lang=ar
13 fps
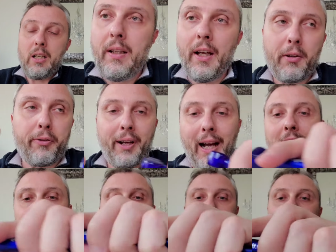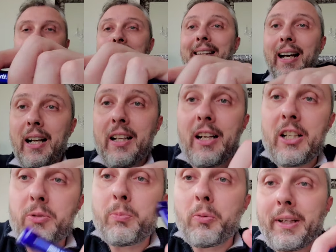لانه في حال ما ما
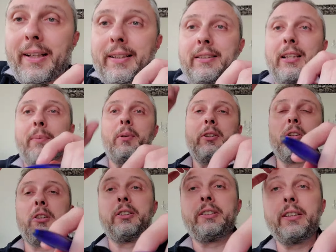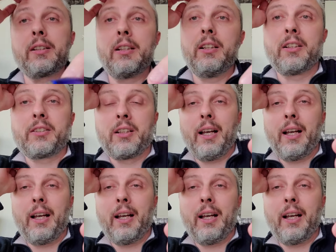تعالج ممكن يسبب انه يصير